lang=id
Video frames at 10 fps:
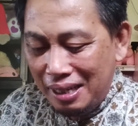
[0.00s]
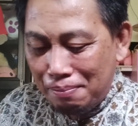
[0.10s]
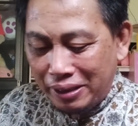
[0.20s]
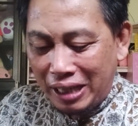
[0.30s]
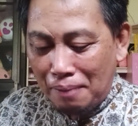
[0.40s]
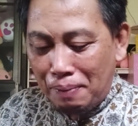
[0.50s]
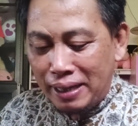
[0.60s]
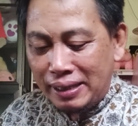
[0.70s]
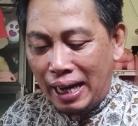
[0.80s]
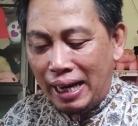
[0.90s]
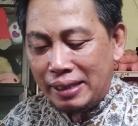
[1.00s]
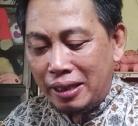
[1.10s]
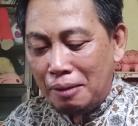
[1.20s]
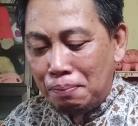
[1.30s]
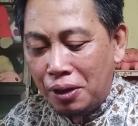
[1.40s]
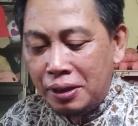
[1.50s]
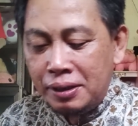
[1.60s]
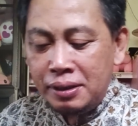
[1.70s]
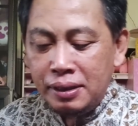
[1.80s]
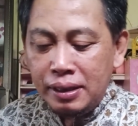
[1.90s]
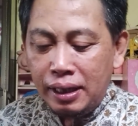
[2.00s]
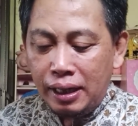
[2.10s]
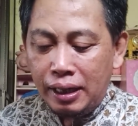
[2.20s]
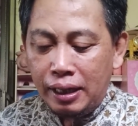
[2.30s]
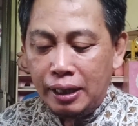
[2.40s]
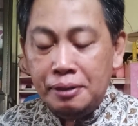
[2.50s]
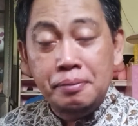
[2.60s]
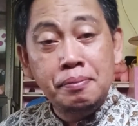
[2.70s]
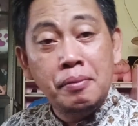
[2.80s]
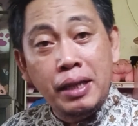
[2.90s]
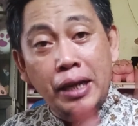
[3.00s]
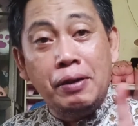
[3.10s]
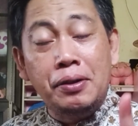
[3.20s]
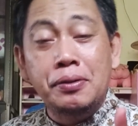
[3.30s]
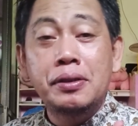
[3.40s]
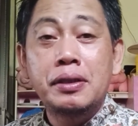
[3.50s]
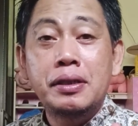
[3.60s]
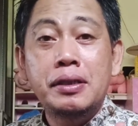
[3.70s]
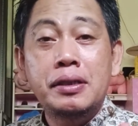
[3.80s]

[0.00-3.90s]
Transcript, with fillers: persiapan sak lajengipun eh niku wau